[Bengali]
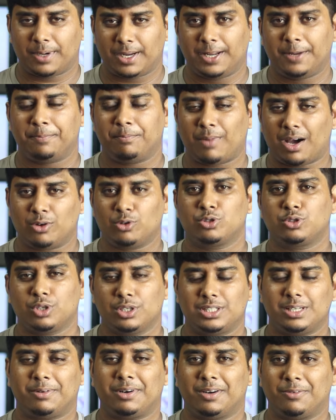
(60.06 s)
মানে মানুষ
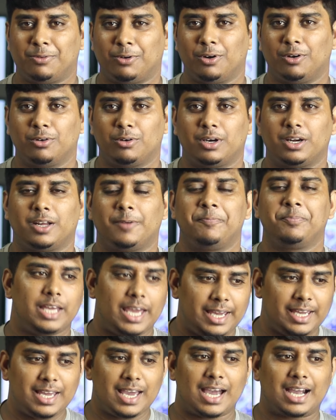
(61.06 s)
রয়েছে আমাকে ফলো করে
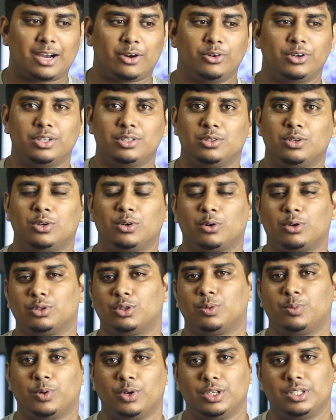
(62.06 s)
এই অ্যাকাউন্টের জন্য
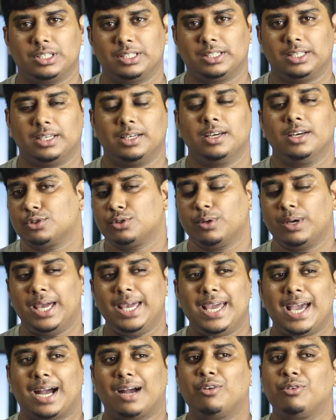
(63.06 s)
কত পরিচিতি সো
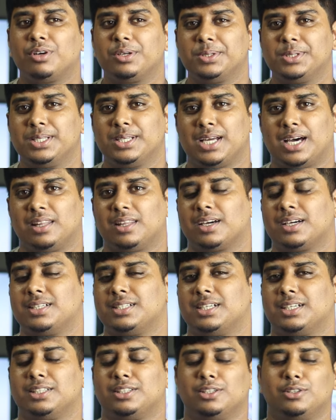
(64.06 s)
এই অ্যাকাউন্টটা যদি না থাকে
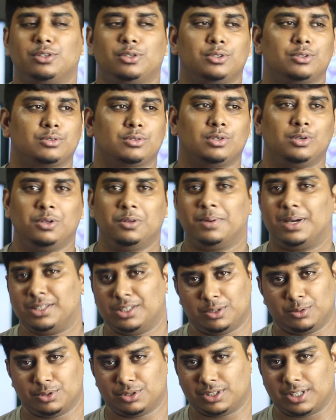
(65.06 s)
সেক্ষেত্রে তো খুবই
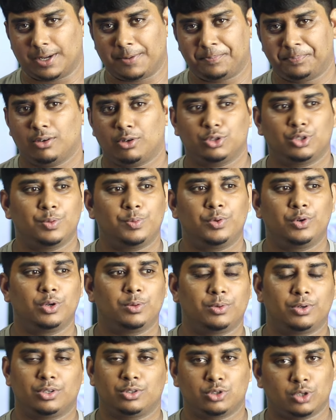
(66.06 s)
বাজে অবস্থা কত পূর্ণ
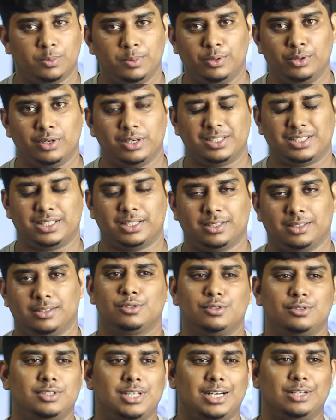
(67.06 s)
পূর্ণ ছবিও রয়েছে
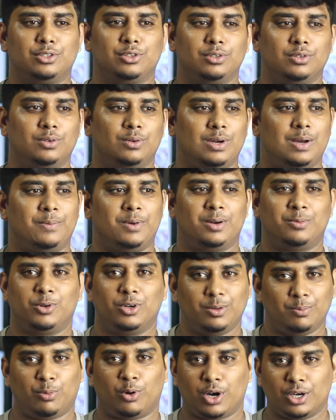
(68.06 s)
সো যার জন্য আমার
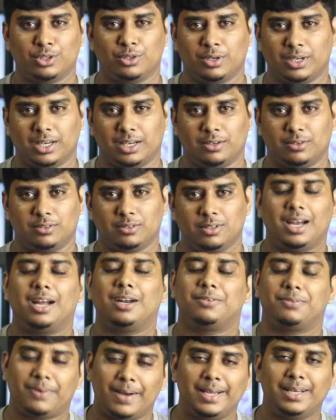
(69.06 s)
মনে ভয় ধরে গেল
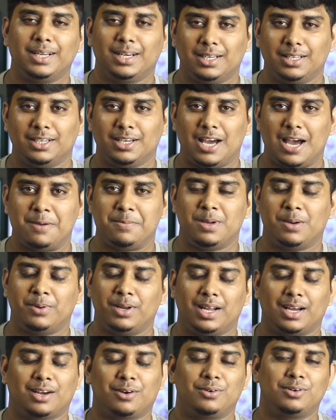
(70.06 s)
অ্যান্ড ফাইনালি আমি
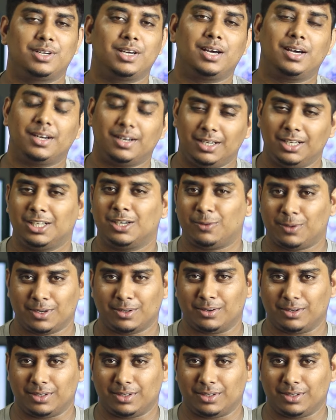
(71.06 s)
আমার অ্যাকাউন্টটা রিকভার